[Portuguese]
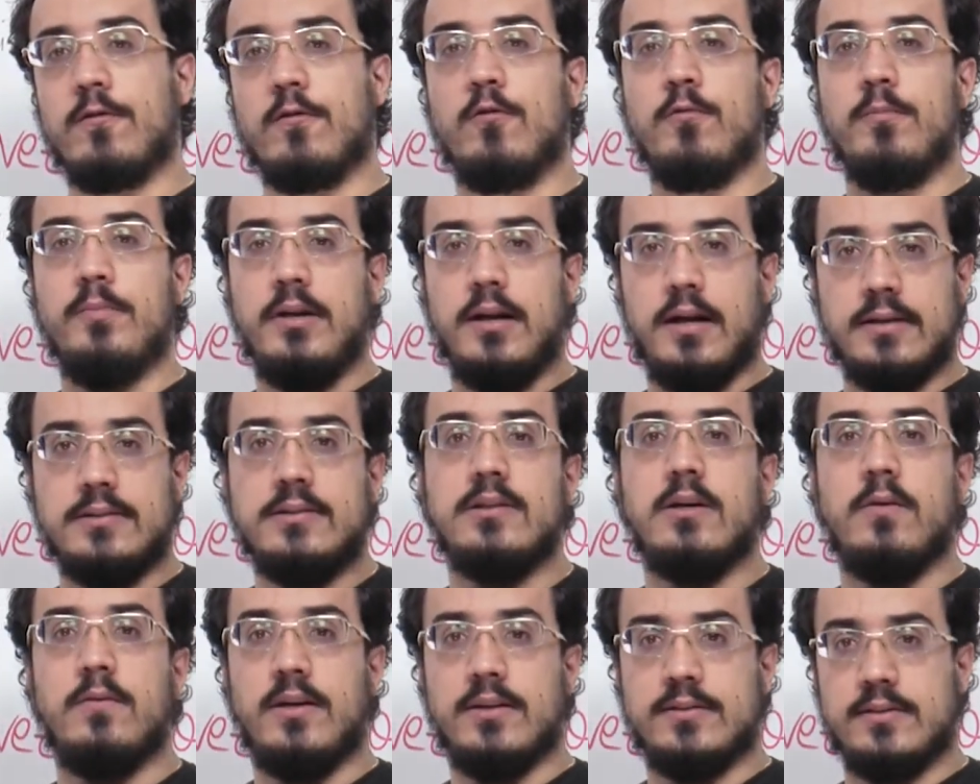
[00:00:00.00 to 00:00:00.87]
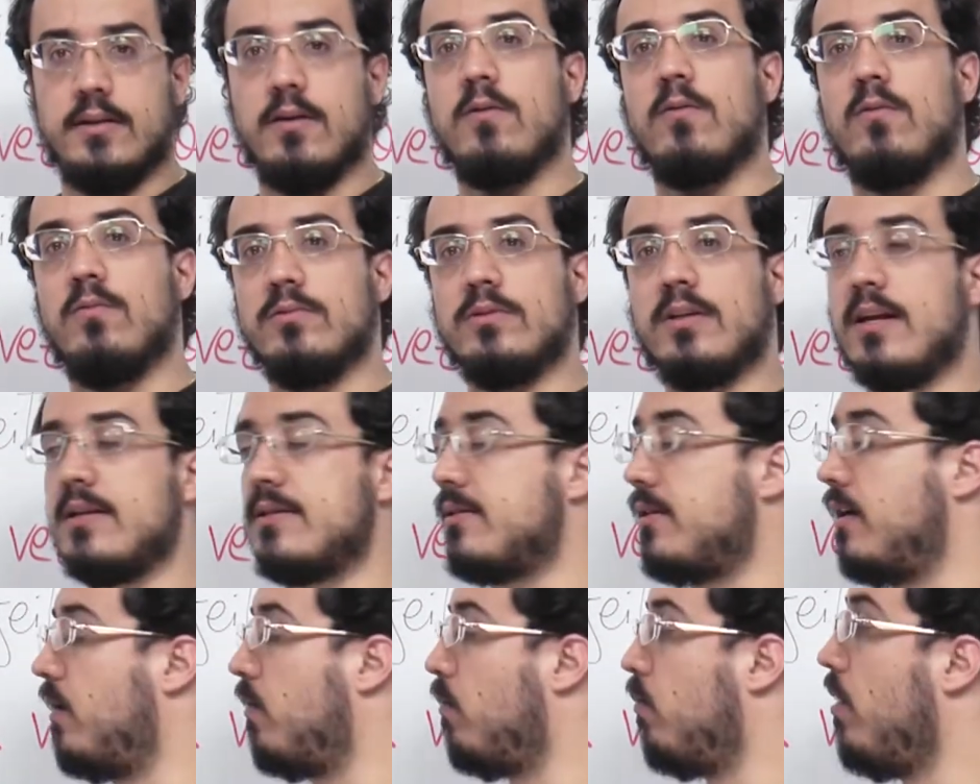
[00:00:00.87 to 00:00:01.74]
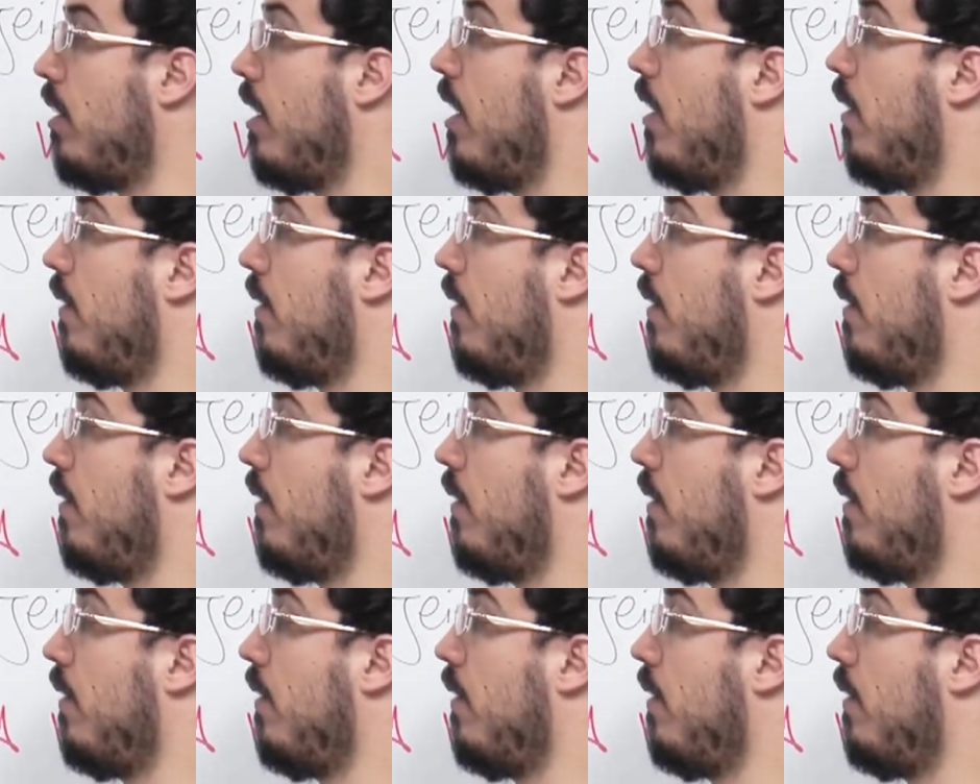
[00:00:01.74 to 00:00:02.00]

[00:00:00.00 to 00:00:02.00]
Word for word: combinação e essa contração,